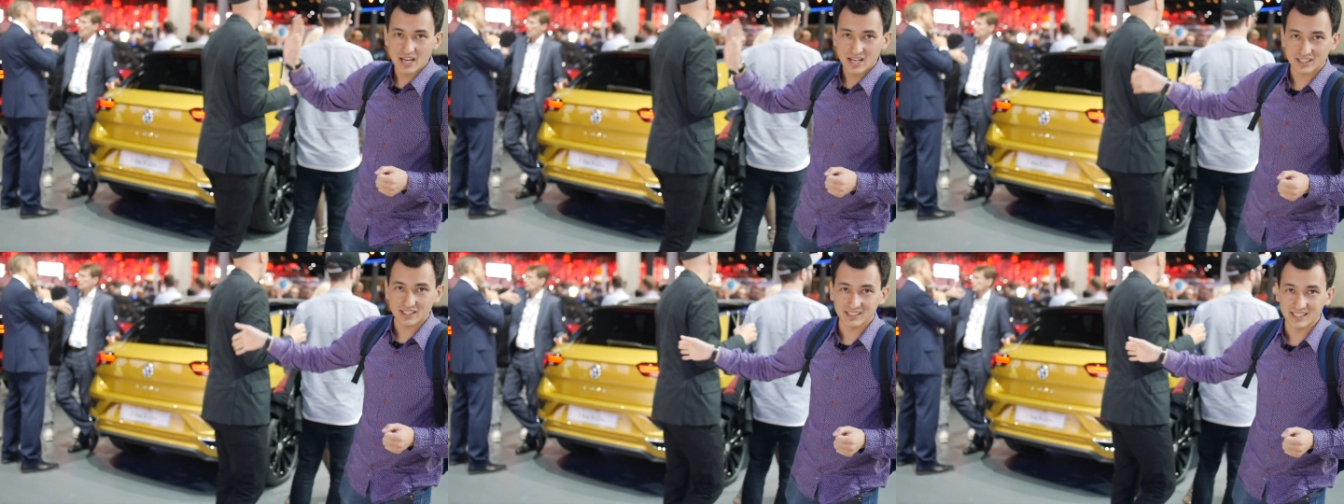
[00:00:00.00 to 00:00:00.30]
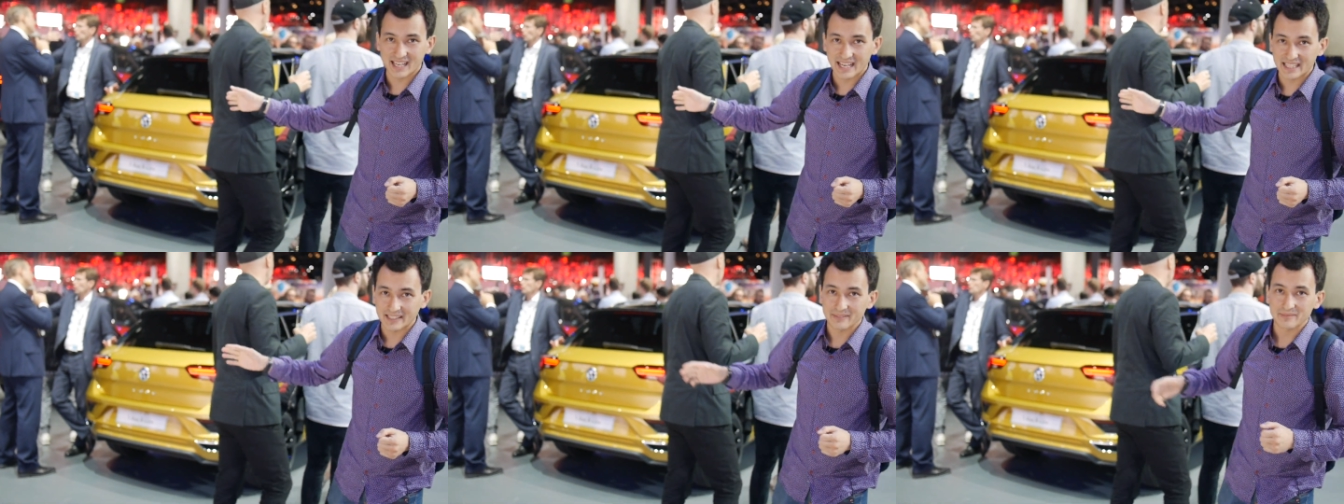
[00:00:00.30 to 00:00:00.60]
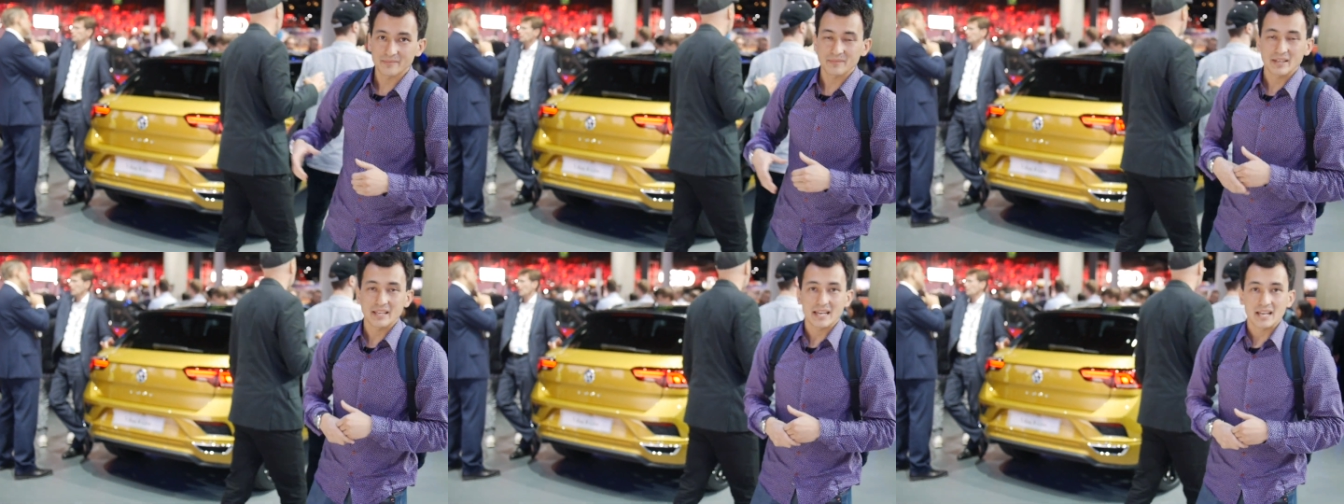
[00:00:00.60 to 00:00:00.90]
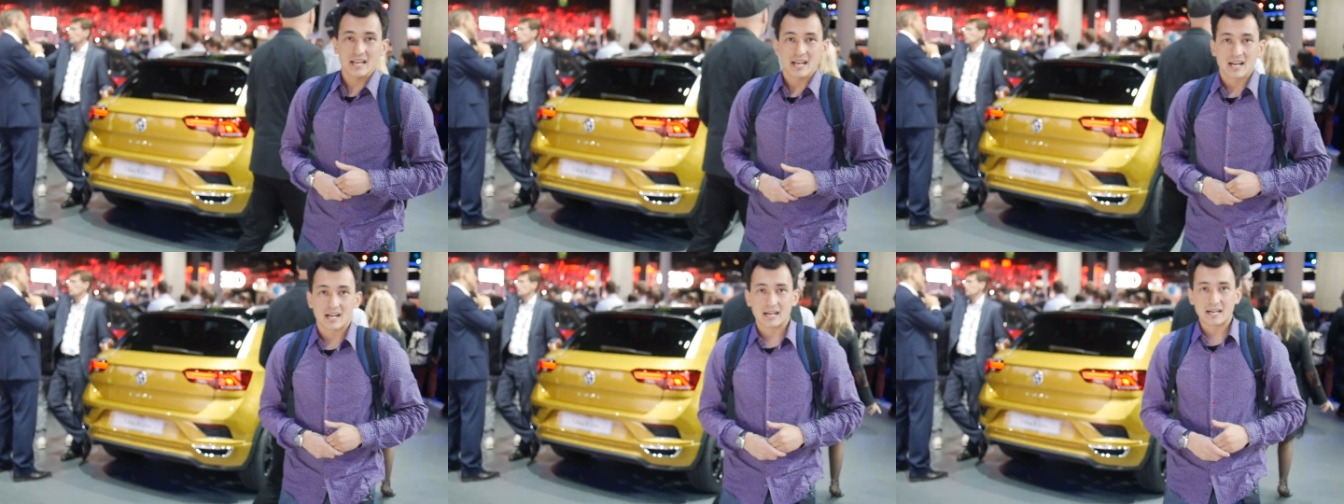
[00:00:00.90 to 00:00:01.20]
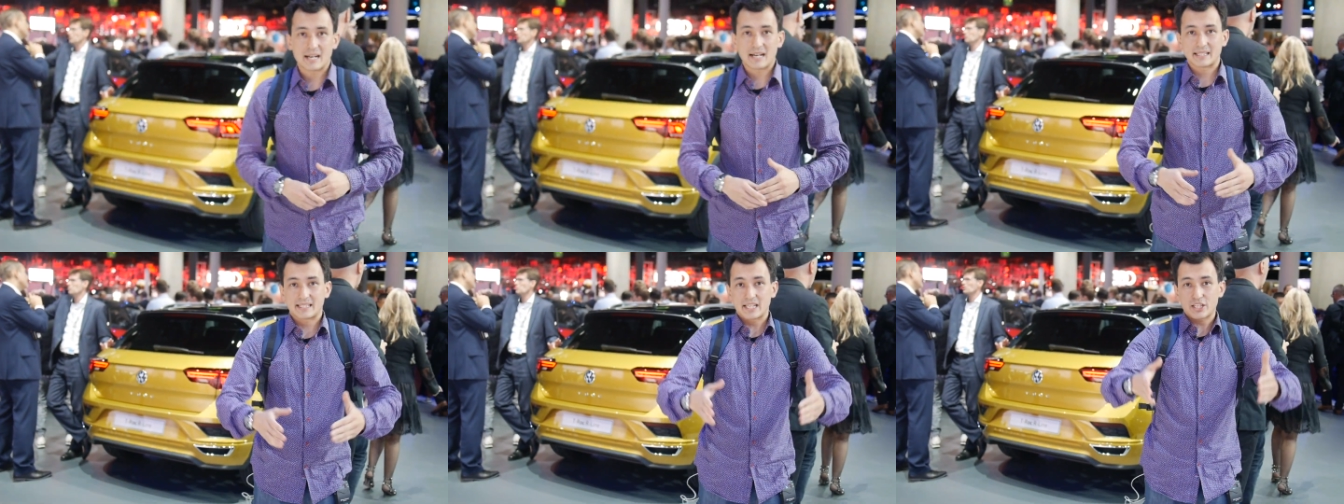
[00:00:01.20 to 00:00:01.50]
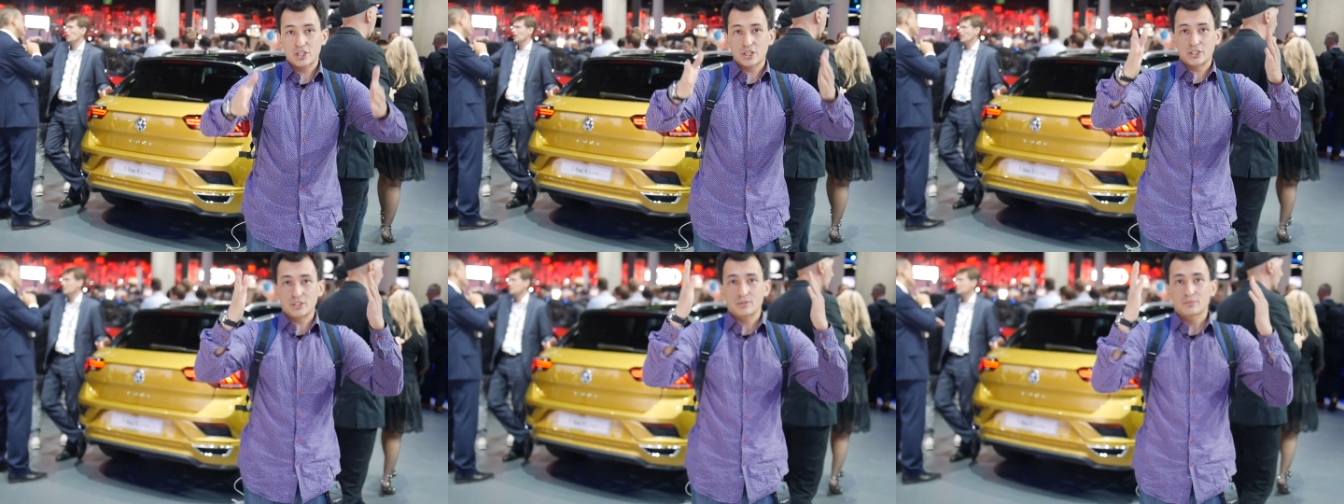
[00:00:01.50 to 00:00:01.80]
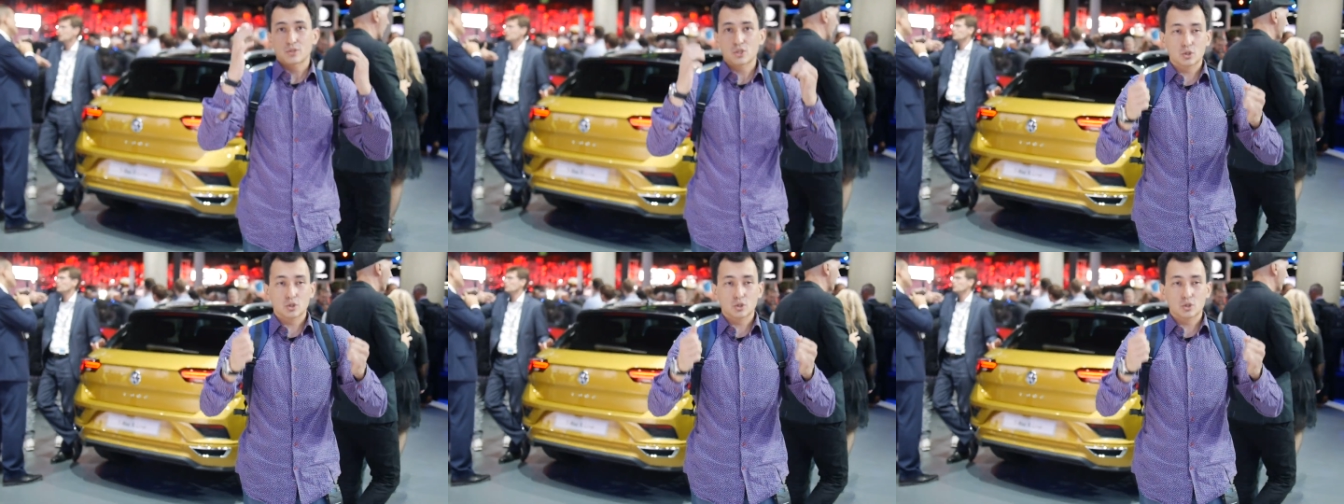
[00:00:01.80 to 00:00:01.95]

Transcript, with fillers: Airline. А, значит,